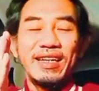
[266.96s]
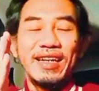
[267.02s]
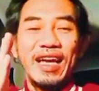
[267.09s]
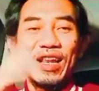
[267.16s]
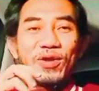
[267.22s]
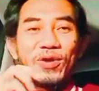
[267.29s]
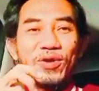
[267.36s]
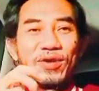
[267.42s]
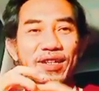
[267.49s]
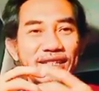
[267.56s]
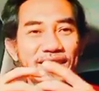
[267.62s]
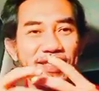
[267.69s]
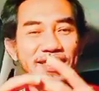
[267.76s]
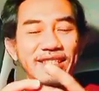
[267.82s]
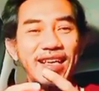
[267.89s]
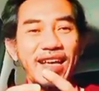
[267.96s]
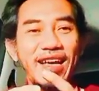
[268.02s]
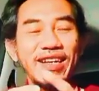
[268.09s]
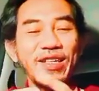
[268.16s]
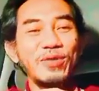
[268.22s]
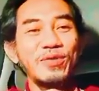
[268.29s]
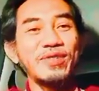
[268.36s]
Kalau
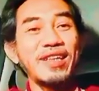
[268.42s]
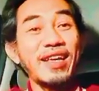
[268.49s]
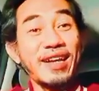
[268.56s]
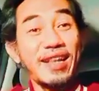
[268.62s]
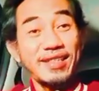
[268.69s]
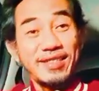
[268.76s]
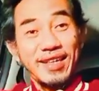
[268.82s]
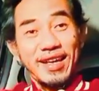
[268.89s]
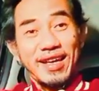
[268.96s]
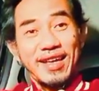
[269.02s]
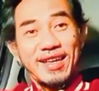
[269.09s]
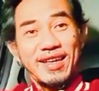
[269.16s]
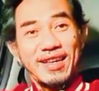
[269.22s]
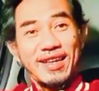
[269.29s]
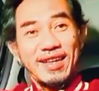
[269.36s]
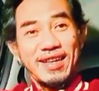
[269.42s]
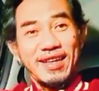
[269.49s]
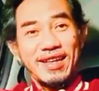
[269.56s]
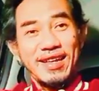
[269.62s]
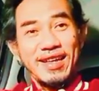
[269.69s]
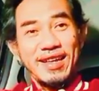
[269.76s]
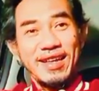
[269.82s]
kesetiaan itu dia rasa.
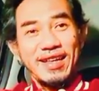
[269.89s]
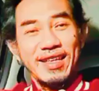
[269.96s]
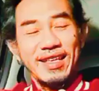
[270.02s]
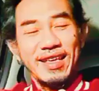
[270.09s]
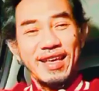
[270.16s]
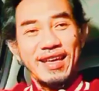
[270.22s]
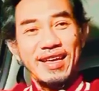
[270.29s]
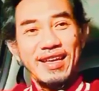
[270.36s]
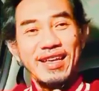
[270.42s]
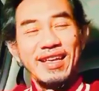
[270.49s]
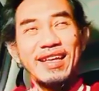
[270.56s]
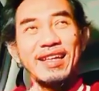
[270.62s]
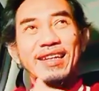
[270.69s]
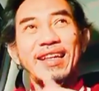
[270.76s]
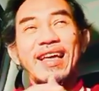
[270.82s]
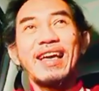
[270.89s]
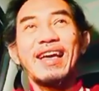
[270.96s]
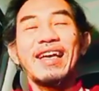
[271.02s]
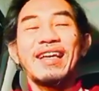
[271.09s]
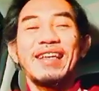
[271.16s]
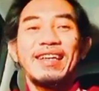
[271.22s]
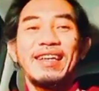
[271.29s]
Ya.
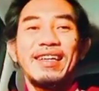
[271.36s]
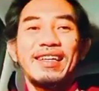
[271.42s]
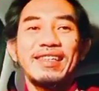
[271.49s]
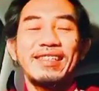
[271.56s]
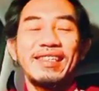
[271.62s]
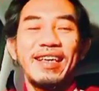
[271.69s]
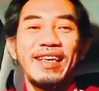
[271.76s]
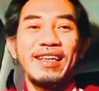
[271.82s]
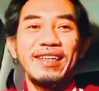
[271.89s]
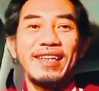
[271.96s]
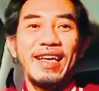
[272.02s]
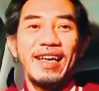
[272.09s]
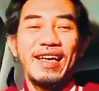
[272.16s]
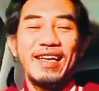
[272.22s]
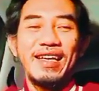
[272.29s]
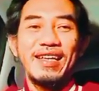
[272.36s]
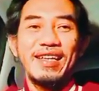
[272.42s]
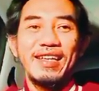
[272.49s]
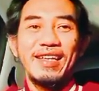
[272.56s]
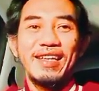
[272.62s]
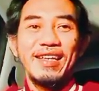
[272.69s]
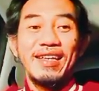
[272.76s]
Nah, sehingga
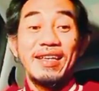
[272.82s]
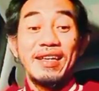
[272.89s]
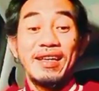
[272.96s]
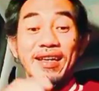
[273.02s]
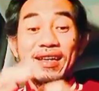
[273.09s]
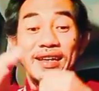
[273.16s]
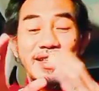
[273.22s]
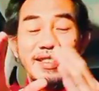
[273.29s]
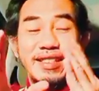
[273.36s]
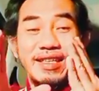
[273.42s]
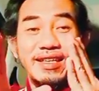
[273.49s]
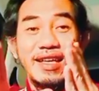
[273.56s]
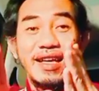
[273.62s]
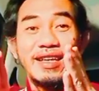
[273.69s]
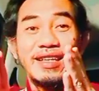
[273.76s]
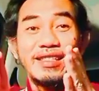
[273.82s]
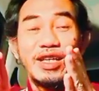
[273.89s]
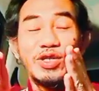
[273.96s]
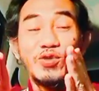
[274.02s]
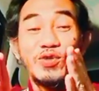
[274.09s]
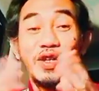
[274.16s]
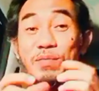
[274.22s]
ketika kita
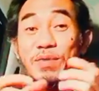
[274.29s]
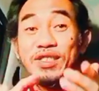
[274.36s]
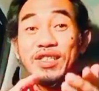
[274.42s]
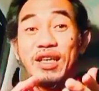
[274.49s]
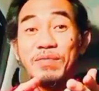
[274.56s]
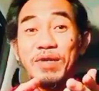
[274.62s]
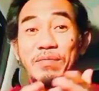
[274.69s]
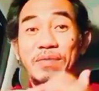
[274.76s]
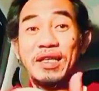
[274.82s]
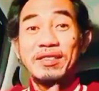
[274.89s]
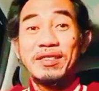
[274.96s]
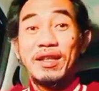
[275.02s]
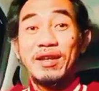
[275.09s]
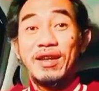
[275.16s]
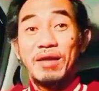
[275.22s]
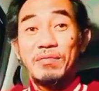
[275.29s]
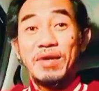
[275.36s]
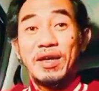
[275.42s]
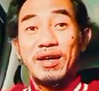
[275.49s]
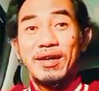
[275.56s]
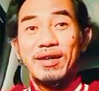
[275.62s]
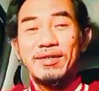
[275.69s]
sudah bersama mantan
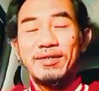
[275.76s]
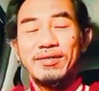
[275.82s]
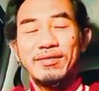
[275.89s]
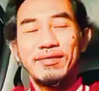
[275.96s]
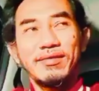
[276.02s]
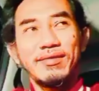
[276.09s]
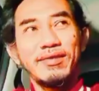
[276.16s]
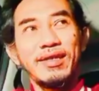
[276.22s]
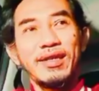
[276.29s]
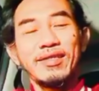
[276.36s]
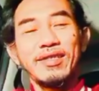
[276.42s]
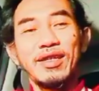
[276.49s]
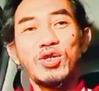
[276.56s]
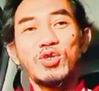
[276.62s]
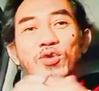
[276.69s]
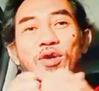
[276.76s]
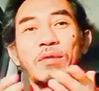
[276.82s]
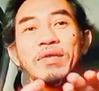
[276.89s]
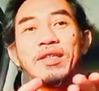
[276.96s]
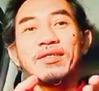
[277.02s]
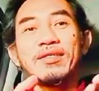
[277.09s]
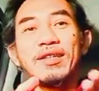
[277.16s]
lama, ya jadi
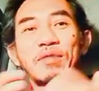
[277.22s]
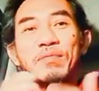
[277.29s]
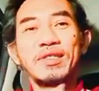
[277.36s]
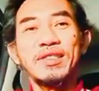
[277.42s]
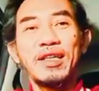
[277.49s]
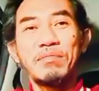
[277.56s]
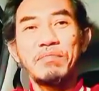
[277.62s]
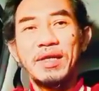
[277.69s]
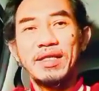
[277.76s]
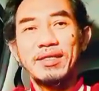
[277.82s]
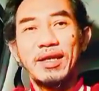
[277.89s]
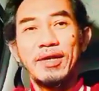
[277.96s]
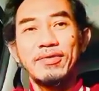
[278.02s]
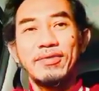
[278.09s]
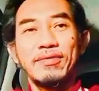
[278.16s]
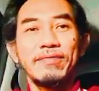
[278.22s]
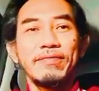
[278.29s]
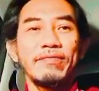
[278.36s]
suami istri misal 4 tahun.